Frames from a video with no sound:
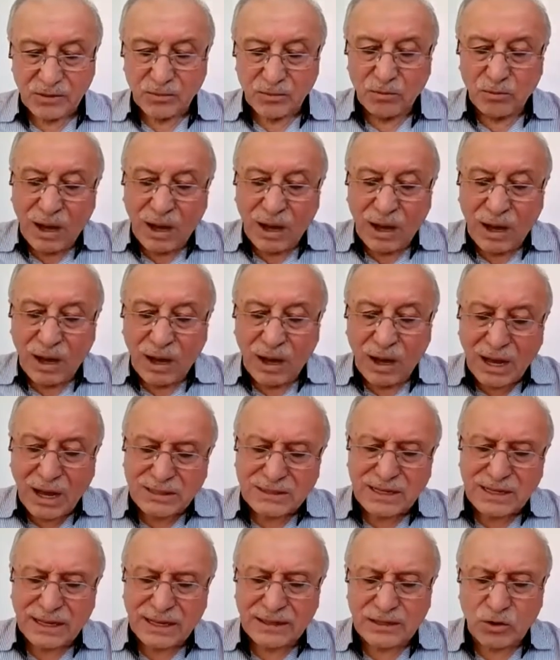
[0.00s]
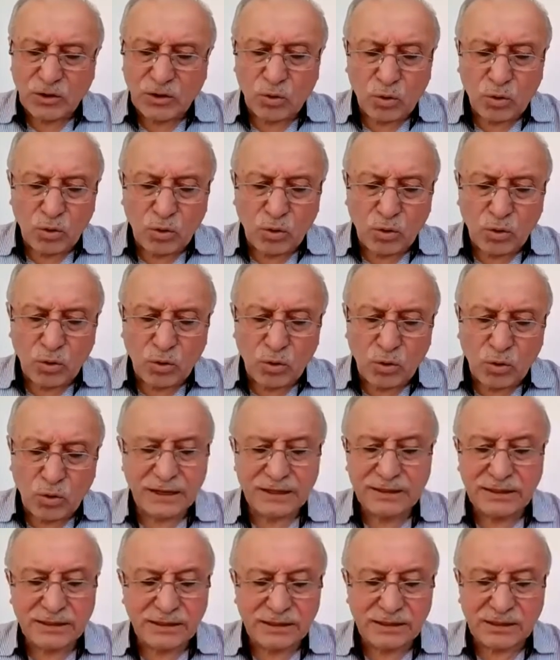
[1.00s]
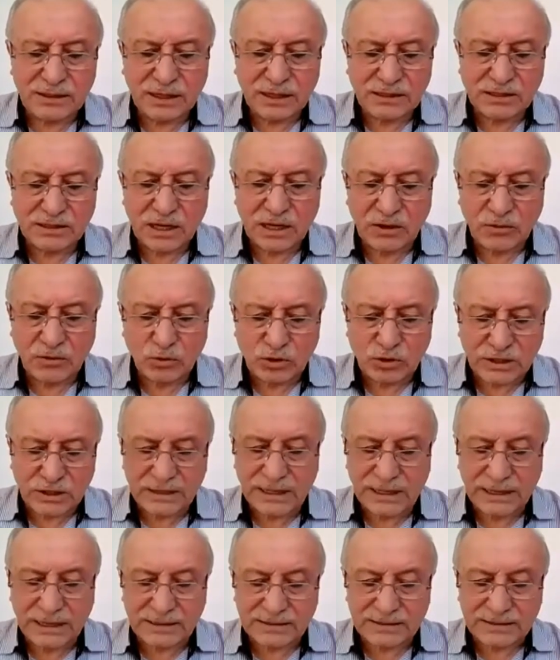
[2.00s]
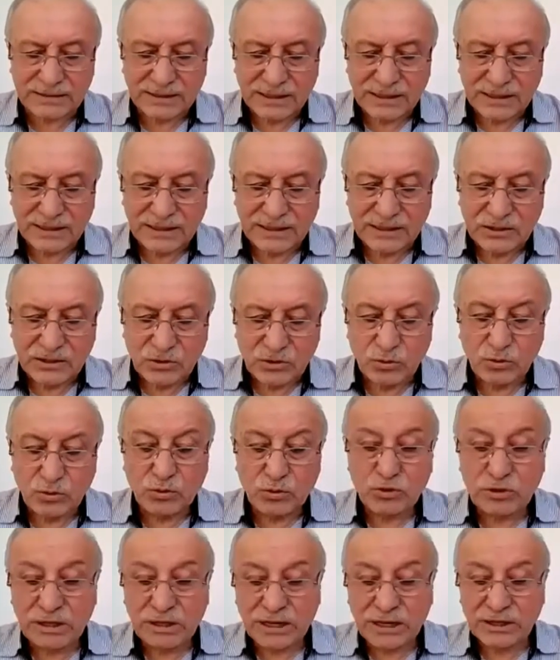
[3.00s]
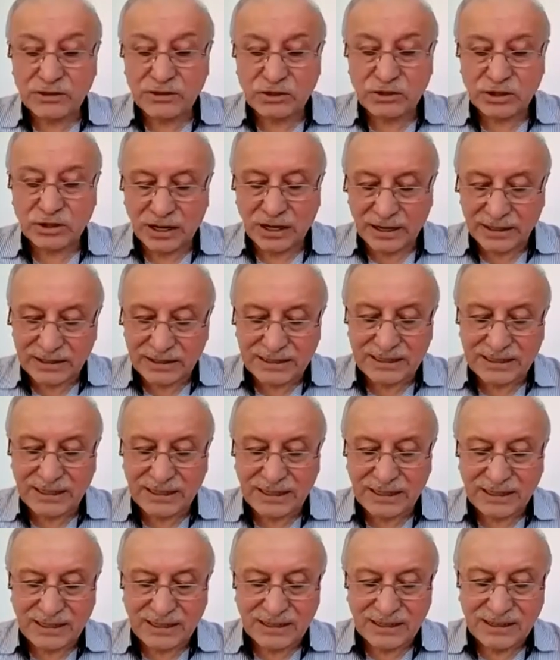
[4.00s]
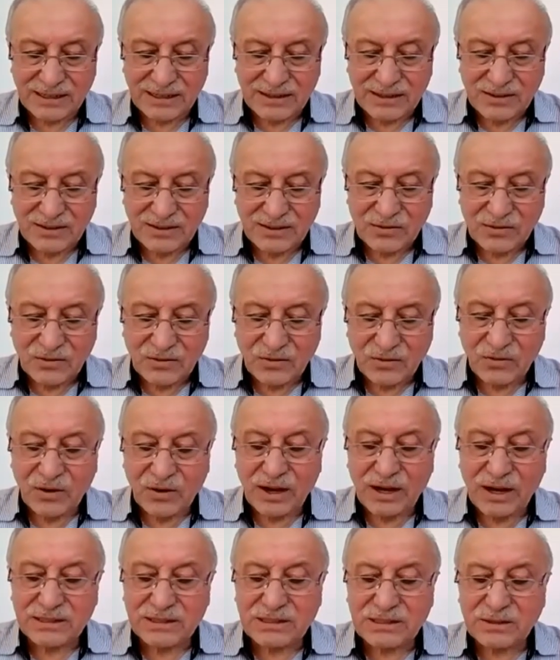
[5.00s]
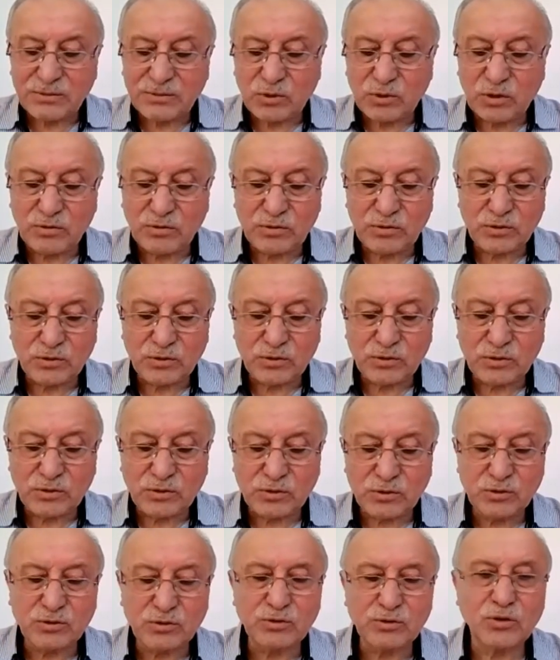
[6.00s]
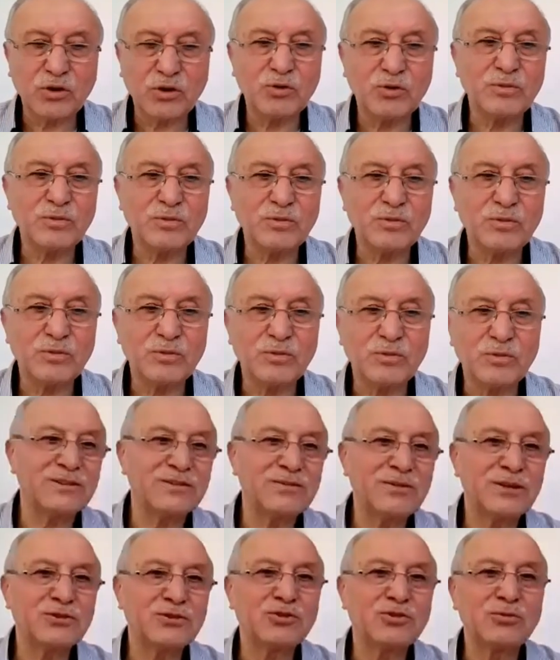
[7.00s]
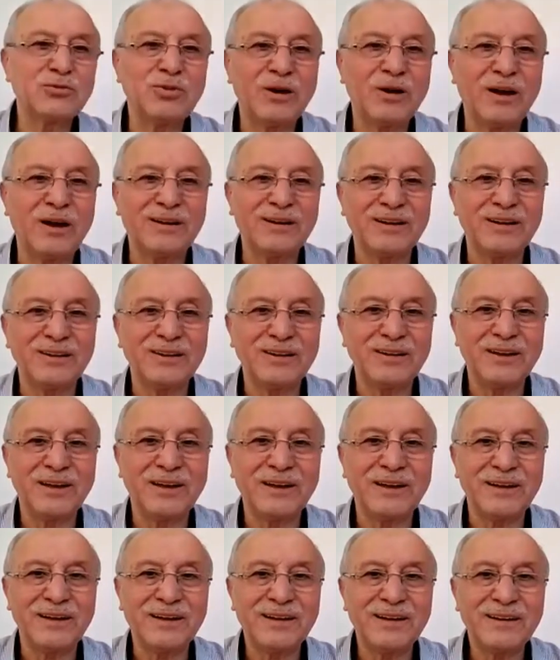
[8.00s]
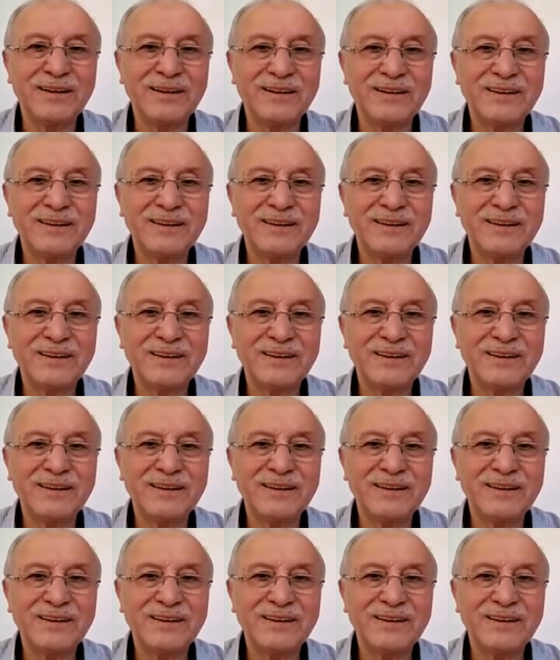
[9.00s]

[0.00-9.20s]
Bazen de o kadar haddini tecavüz eder, yükseğe çıkar ki vacibül vücudu görmeye çalışır. Fesübhanallah.